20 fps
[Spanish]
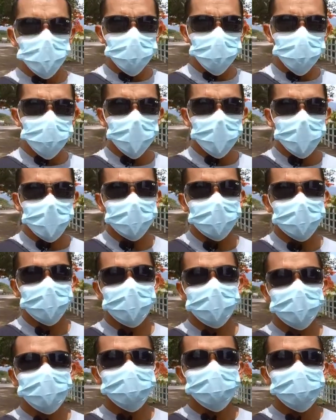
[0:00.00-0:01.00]
lugar
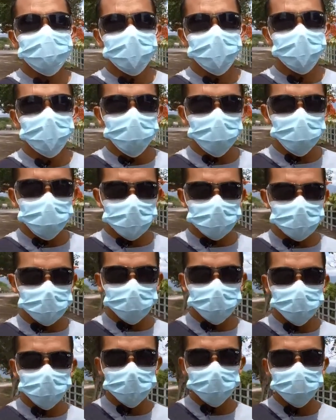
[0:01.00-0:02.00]
que desde aquí donde
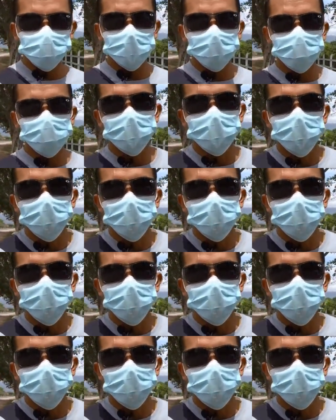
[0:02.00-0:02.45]
estamos situados se